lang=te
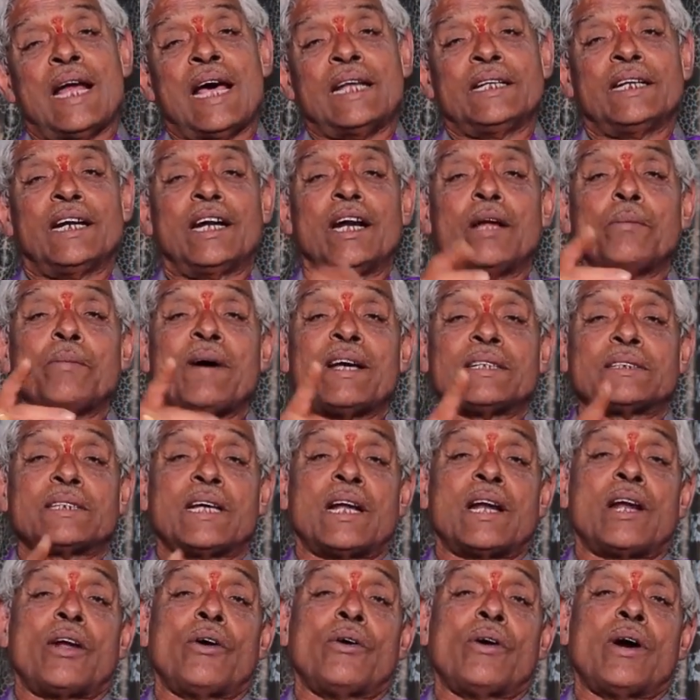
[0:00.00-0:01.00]
నాదెండ్ల
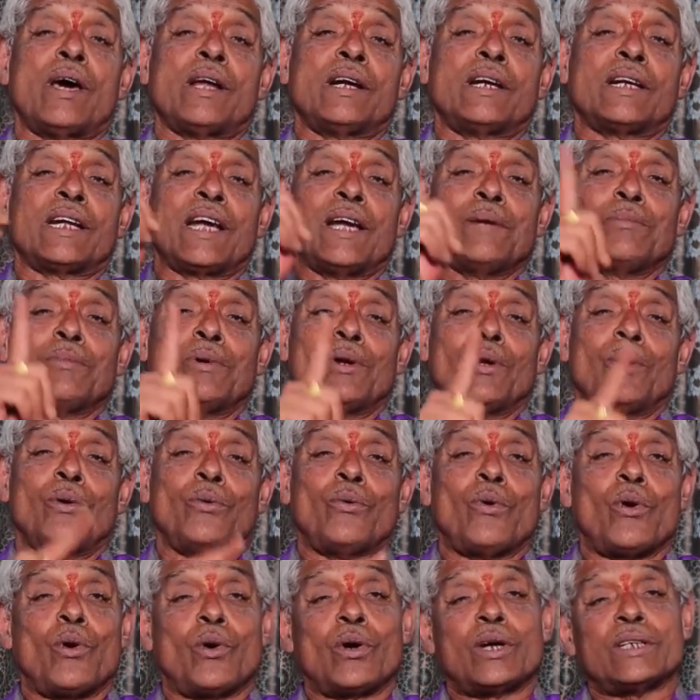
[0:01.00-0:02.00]
భాస్కర్రావు గారి టైంలో
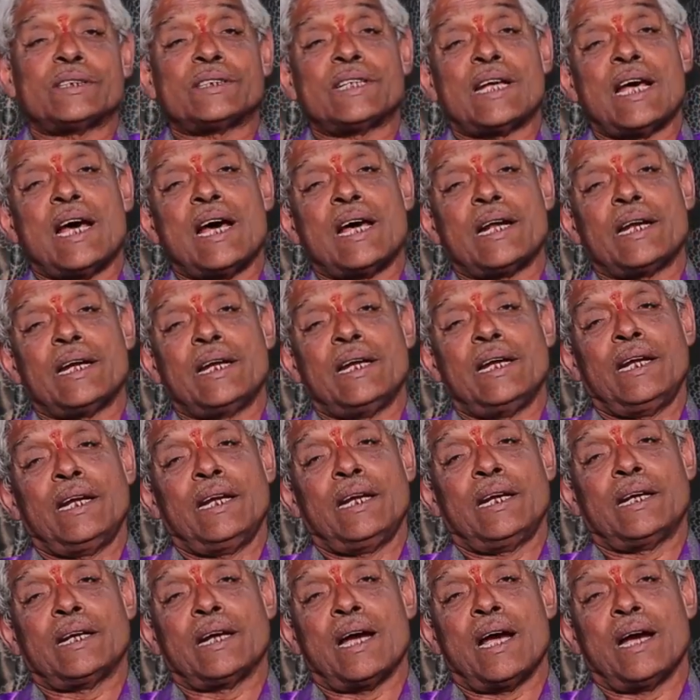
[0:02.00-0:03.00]
ఒకసారి
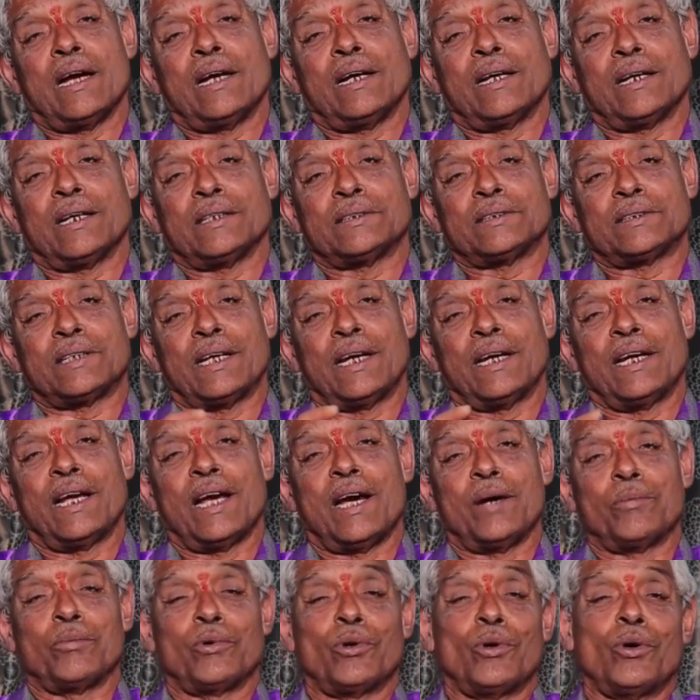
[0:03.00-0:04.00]
కాంగ్రెస్
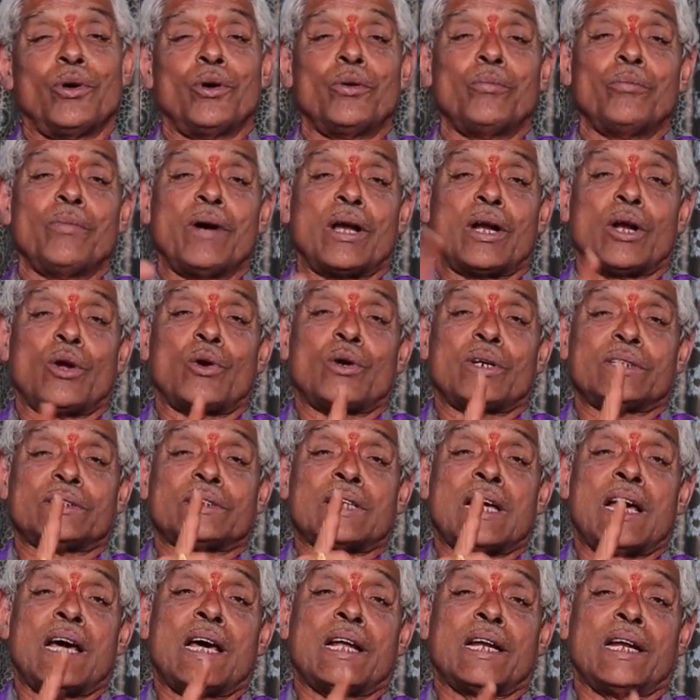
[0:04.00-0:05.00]
హయాంలో
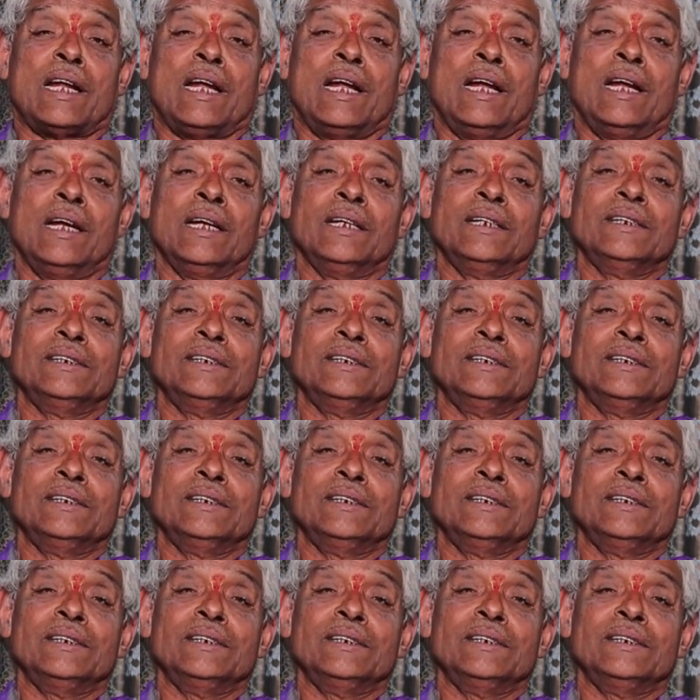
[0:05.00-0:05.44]
మరొకసారి